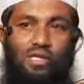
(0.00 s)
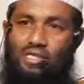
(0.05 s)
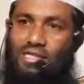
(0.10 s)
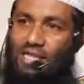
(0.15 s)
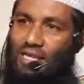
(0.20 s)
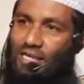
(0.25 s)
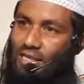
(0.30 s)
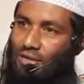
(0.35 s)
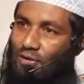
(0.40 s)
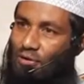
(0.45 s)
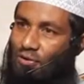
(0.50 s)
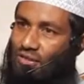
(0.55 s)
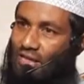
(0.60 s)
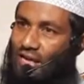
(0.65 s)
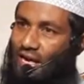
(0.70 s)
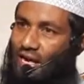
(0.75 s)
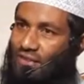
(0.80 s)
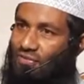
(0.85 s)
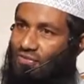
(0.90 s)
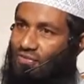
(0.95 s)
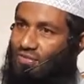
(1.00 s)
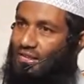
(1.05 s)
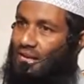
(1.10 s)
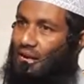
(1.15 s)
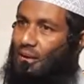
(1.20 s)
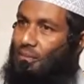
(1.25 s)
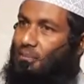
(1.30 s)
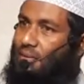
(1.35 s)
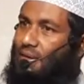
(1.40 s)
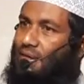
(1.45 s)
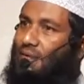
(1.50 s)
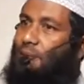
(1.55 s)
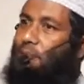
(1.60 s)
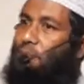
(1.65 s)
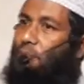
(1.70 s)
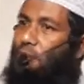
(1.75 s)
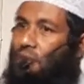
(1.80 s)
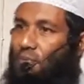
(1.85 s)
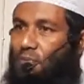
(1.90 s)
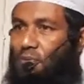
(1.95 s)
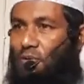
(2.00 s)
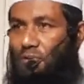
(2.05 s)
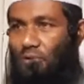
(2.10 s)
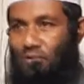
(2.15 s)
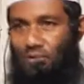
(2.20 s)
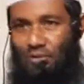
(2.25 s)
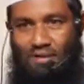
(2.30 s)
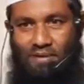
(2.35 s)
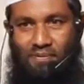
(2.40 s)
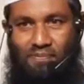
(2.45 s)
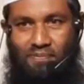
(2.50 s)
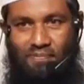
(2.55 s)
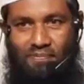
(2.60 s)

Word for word: সে যেন তার সিয়ামটাকে পরিপূর্ণ করে